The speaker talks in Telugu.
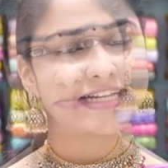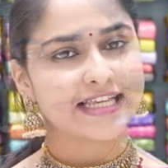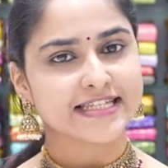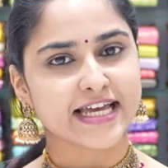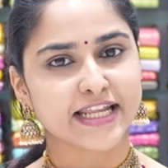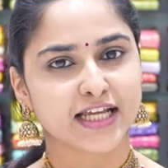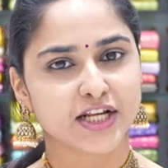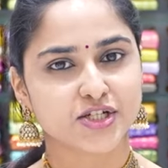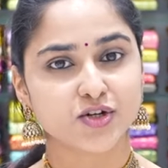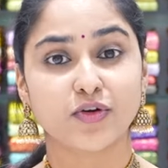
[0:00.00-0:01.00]
ఇదే శారీ
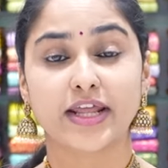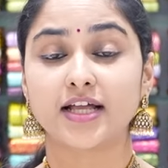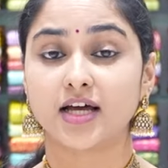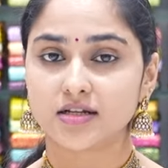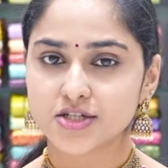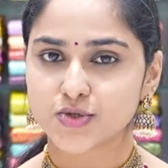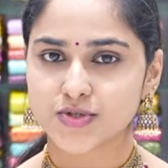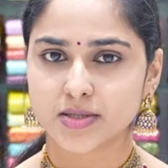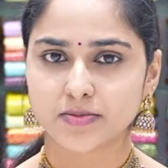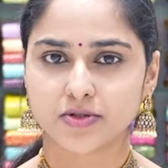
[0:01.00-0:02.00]
కలెక్షన్లో వేరే కలర్స్ చూసే